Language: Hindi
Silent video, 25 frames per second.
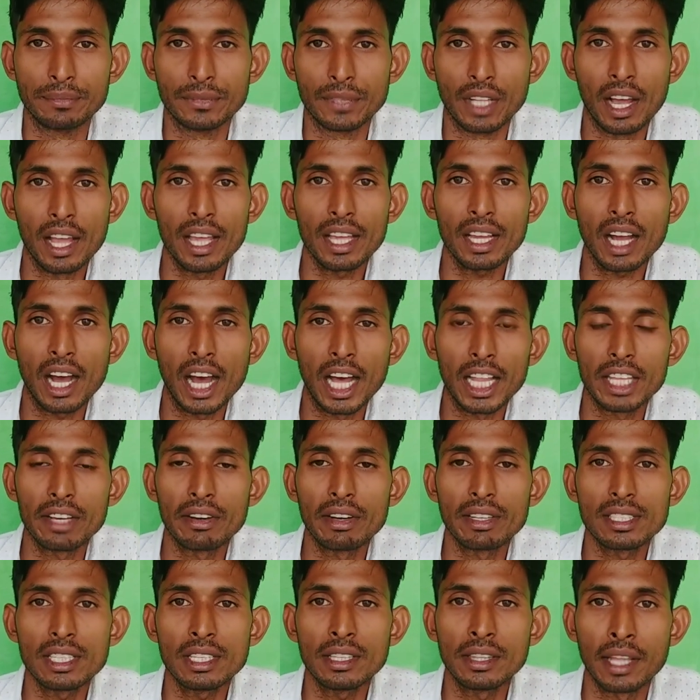नायक
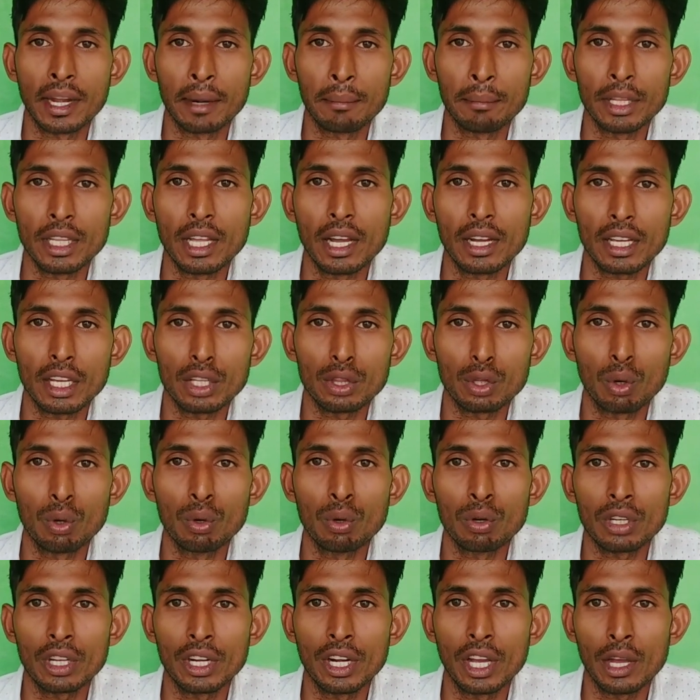आदिवासी नर्मदा के
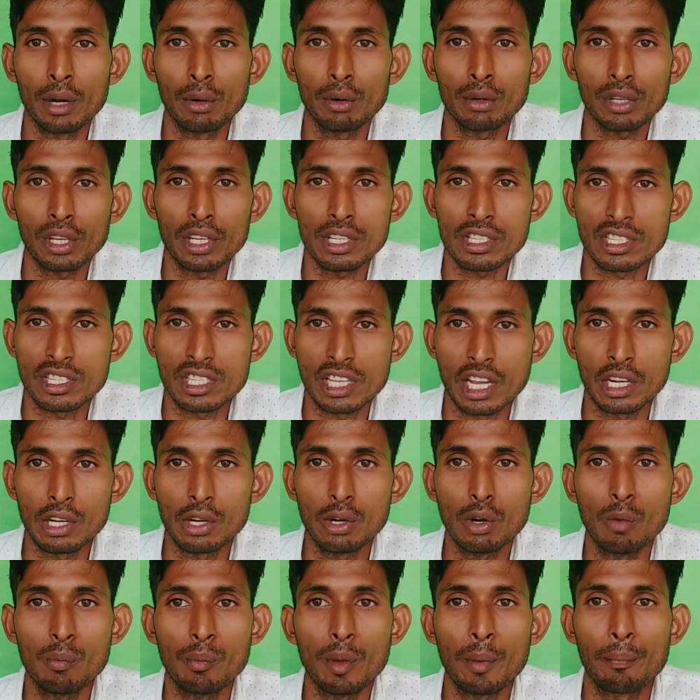दोनों किनारों के
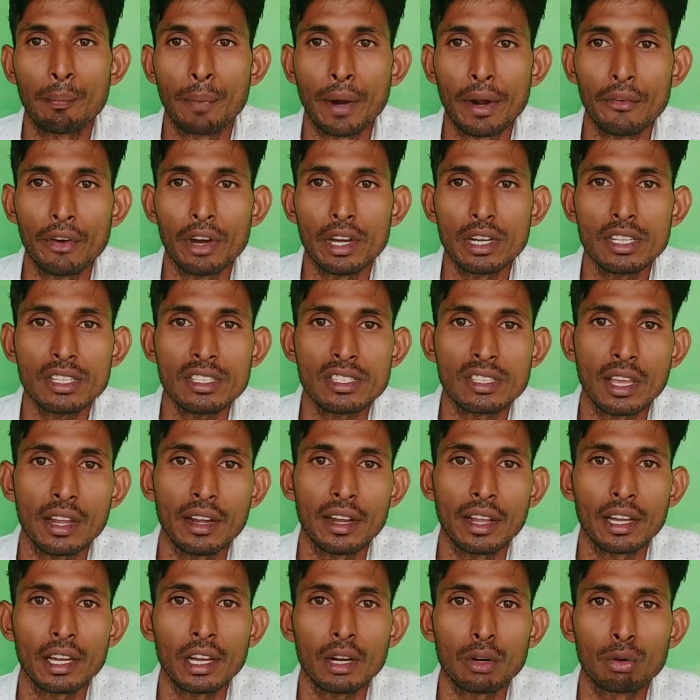जंगलों में बड़वानी से
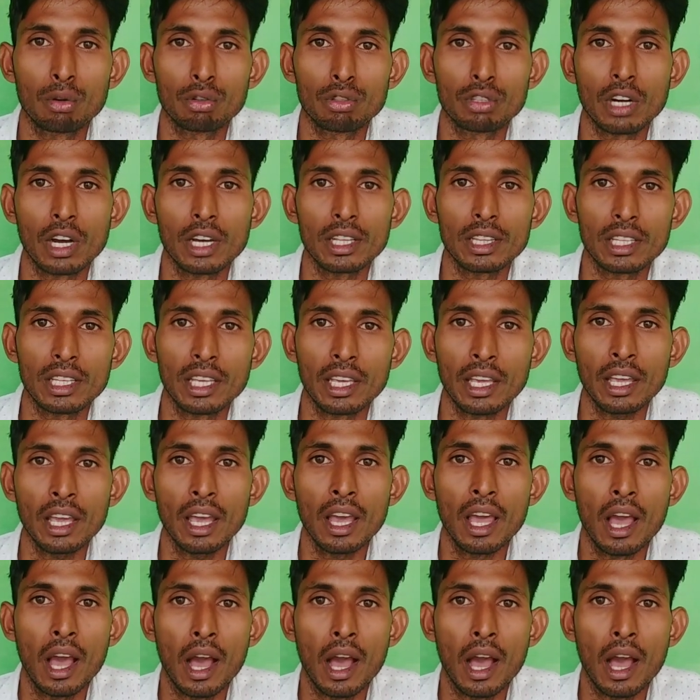लेकर गुजरात के